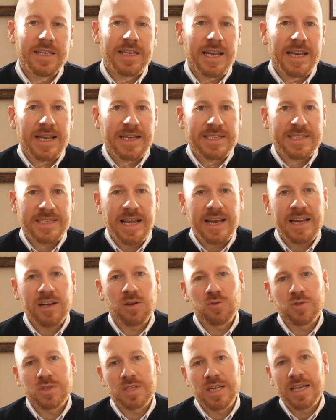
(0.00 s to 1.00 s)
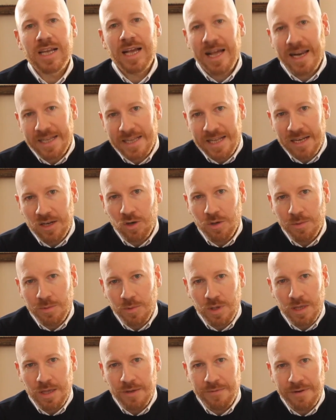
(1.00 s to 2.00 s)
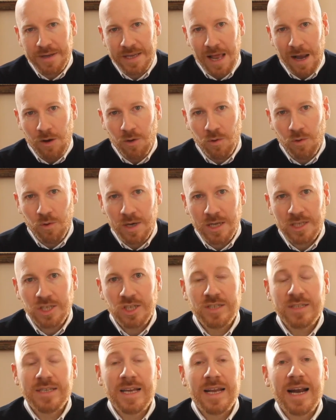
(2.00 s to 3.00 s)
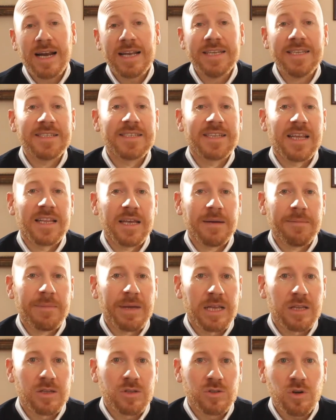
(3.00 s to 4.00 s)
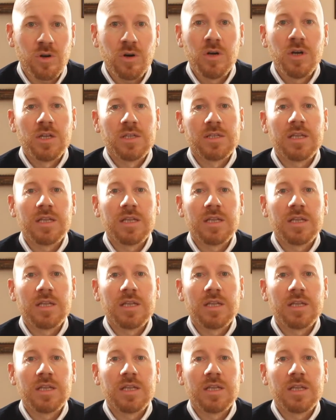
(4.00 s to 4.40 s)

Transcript: nella sala consigliare del comune di Fagnano Lona ci sarà l'insediamento